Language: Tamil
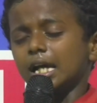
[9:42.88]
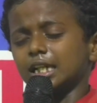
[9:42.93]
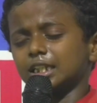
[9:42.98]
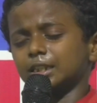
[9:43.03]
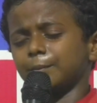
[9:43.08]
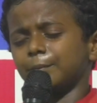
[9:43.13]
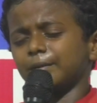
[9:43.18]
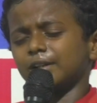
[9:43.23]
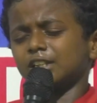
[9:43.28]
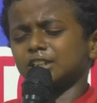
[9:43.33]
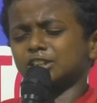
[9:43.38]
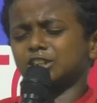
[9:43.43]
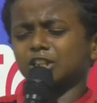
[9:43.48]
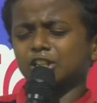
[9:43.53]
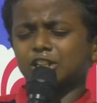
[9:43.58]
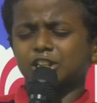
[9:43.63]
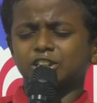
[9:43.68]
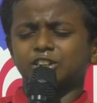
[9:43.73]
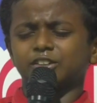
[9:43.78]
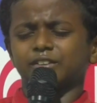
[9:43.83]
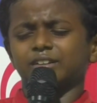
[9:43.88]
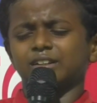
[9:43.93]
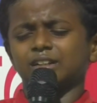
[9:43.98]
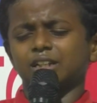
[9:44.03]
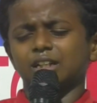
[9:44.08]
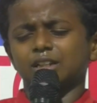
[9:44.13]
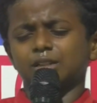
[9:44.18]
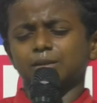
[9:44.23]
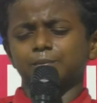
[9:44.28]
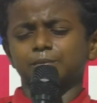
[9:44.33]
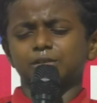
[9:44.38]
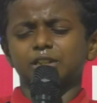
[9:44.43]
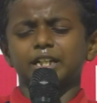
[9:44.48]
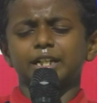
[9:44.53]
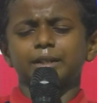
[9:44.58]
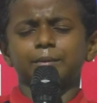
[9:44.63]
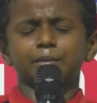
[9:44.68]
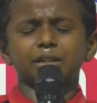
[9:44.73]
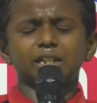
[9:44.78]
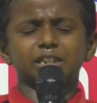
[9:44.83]
எது பேசு கிறிஸ்டின்
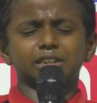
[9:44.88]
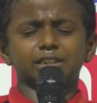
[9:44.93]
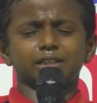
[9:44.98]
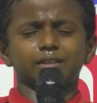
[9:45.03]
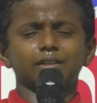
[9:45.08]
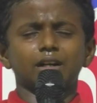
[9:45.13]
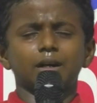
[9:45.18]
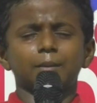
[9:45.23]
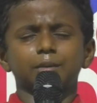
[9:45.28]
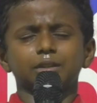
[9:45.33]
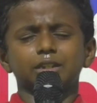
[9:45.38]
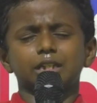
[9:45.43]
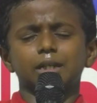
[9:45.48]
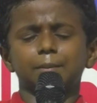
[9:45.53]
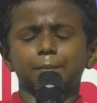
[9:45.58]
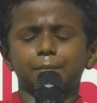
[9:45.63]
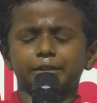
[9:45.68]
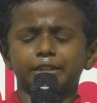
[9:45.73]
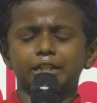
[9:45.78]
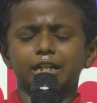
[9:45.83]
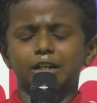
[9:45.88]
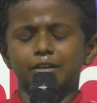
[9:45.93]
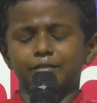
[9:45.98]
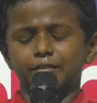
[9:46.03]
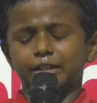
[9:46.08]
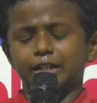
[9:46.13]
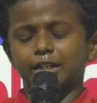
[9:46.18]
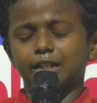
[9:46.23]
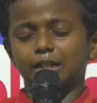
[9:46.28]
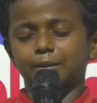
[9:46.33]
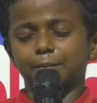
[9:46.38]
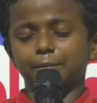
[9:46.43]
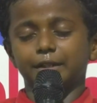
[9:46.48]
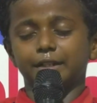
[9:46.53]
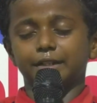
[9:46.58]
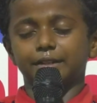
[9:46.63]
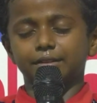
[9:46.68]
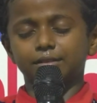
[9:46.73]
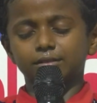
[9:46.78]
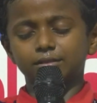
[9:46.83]
ஜெயமேசு நாமத்தில் பிதாவே
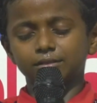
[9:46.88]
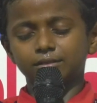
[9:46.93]
அமேன்